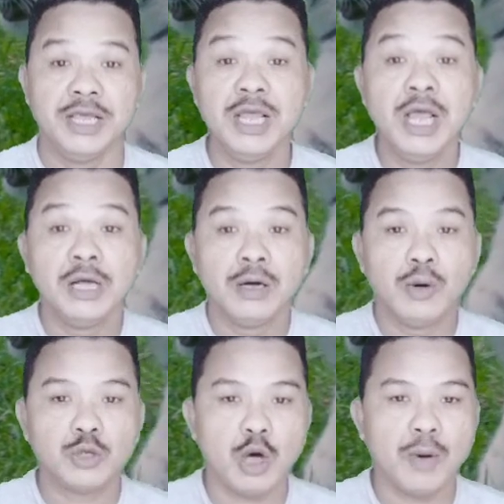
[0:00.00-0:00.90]
পেলেই
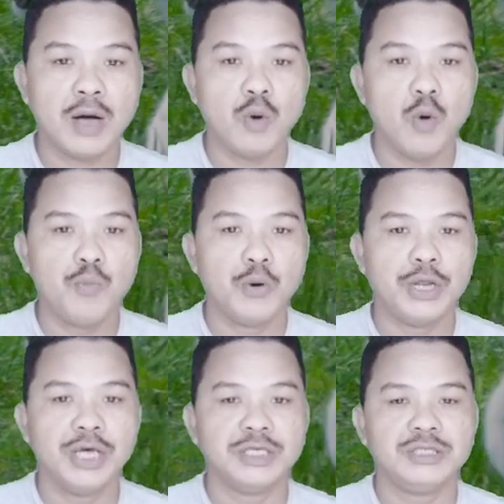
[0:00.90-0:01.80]
সবার
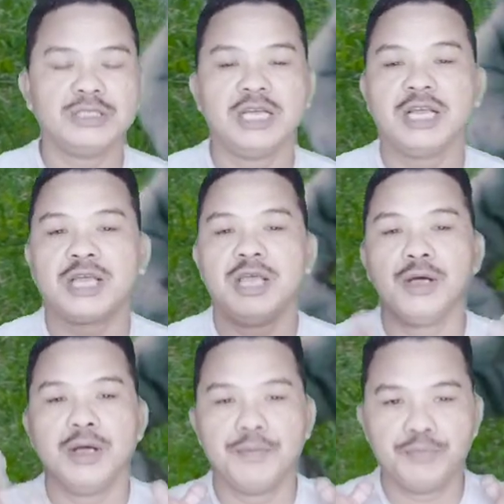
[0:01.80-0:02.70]
উপরে সেটাকে
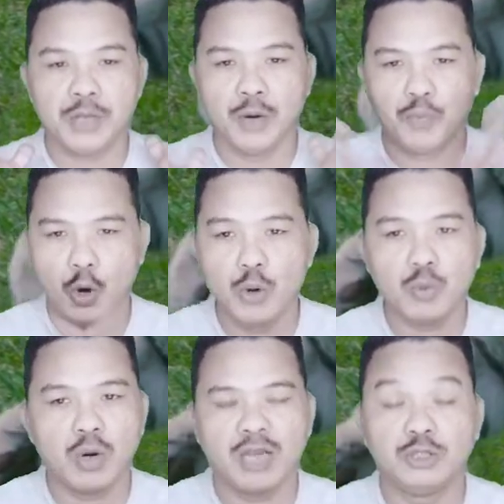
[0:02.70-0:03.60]
প্রয়োগ
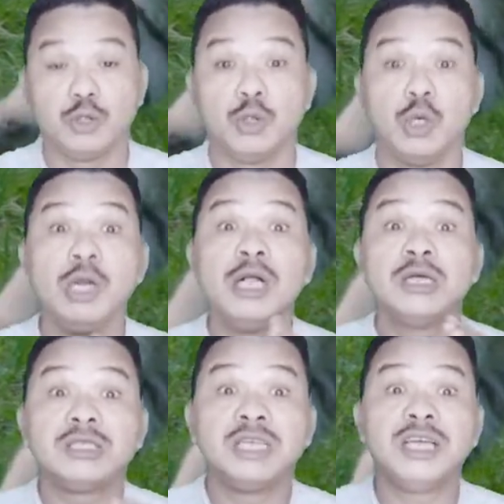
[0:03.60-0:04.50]
করার জন্য
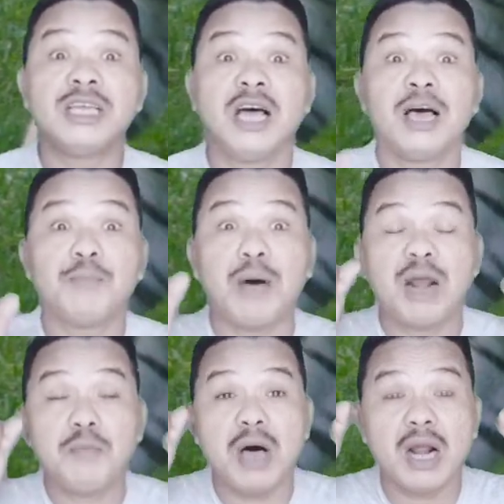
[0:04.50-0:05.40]
সেইটা
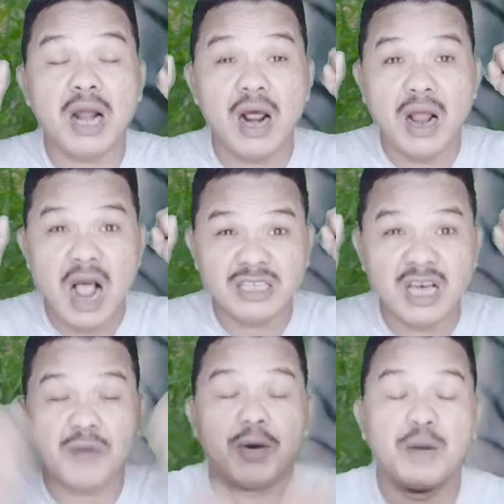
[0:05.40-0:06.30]
বারবার
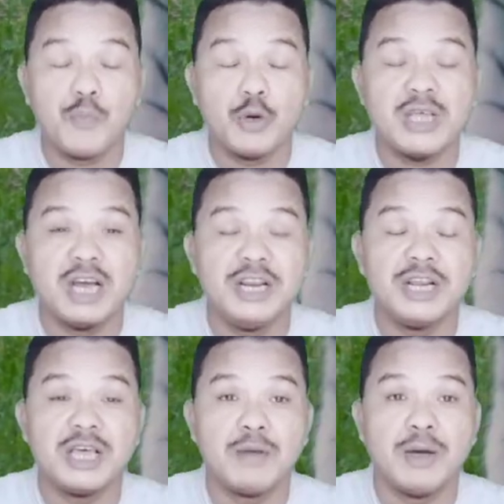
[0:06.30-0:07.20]
হাজারবার পরীক্ষা
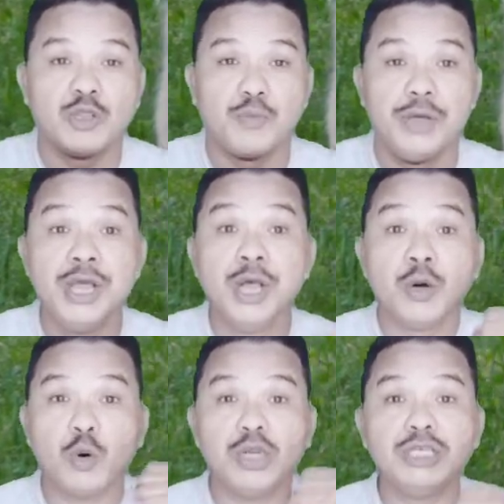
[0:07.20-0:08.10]
নিরীক্ষার মাধ্যমে
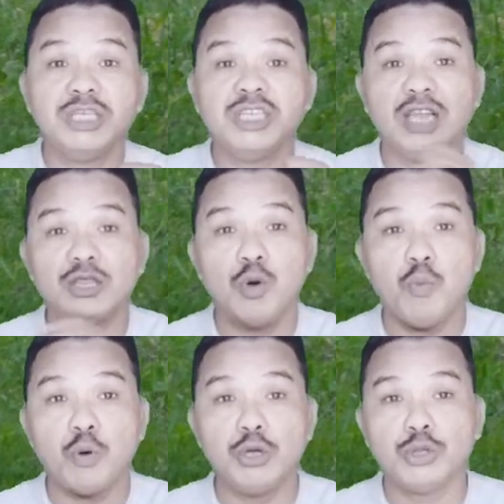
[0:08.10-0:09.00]
কঠিন সিদ্ধান্তে
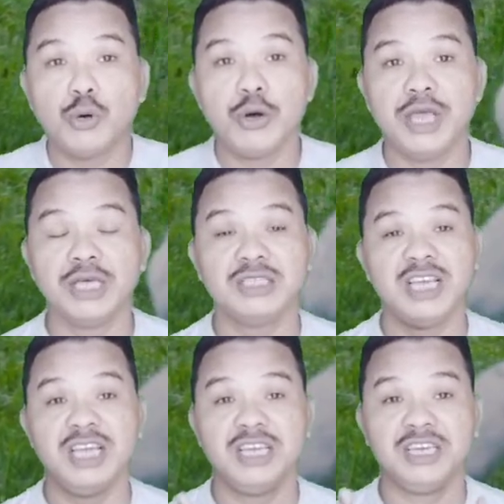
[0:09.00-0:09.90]
উপনীত হয়ে
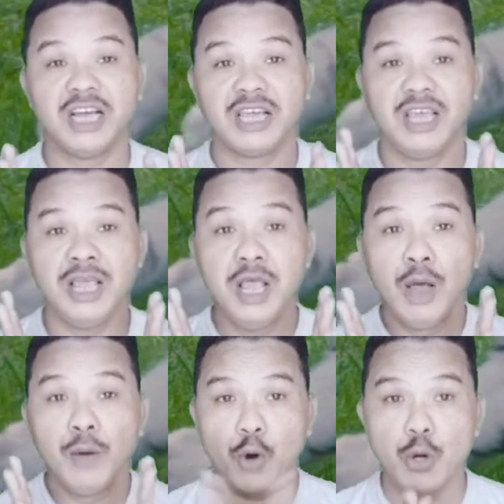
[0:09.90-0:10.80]
সেইটাকে
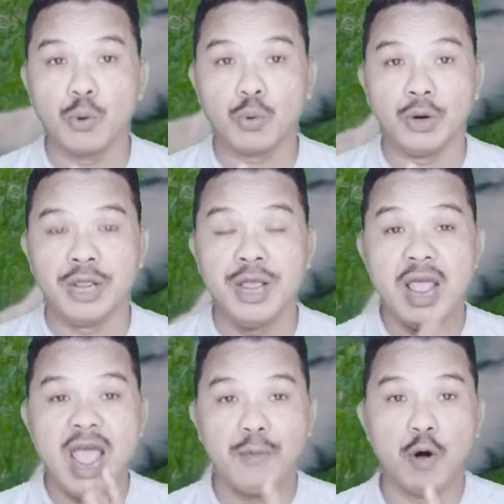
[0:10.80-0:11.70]
প্রয়োগ করে
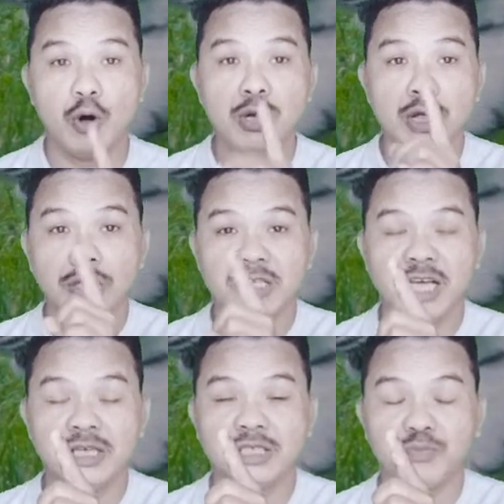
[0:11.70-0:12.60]
এবং
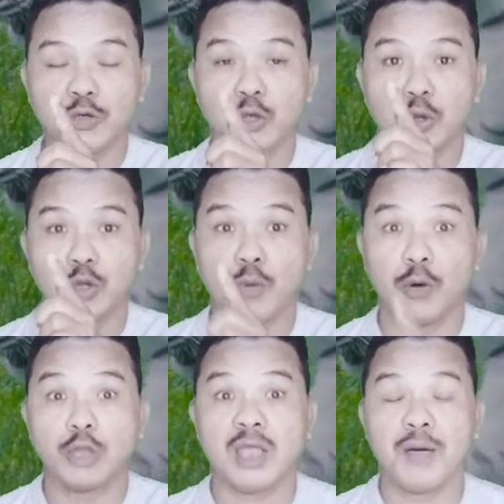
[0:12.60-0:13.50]
সে শেষ পর্যন্ত
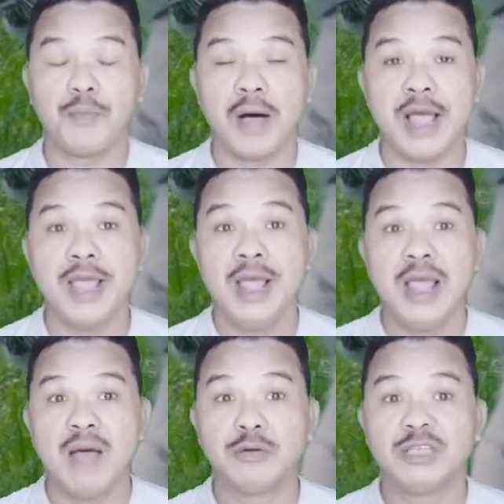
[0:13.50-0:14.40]
সফলতা পায়
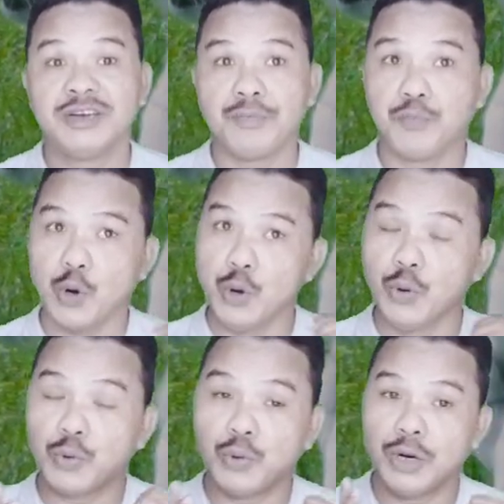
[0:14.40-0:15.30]
এবং সেটা
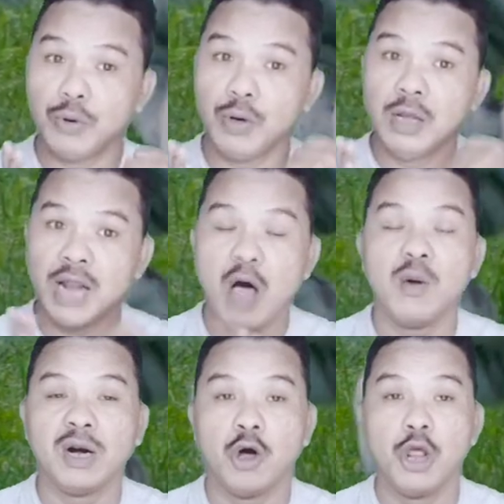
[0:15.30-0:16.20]
প্রয়োগ করেও
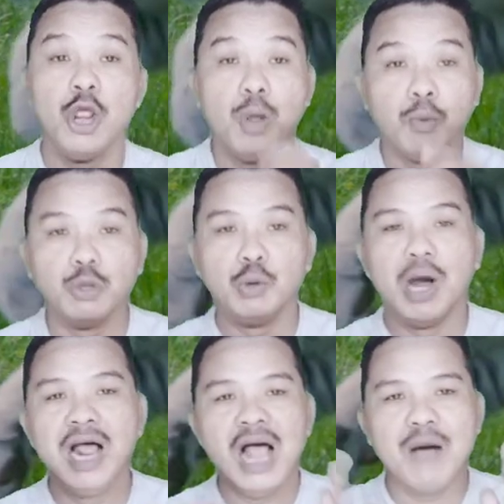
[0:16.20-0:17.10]
লাভবান হয়
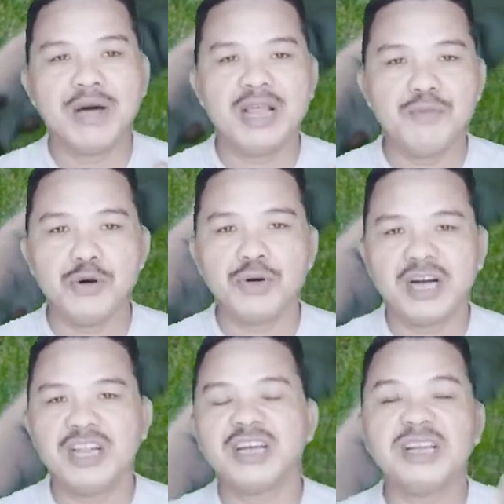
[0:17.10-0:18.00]
বন্ধুরা আমার এই
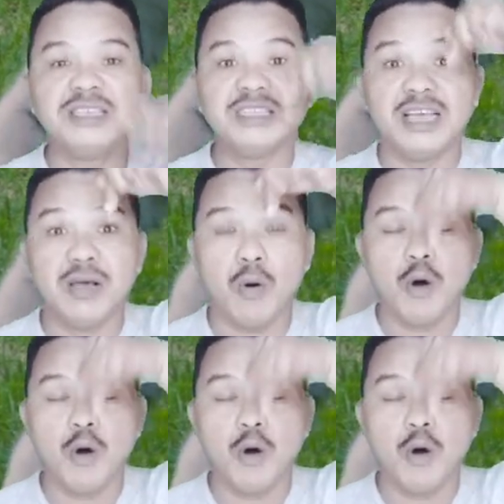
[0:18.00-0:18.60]
ভিডিওটা ঠিক নিচে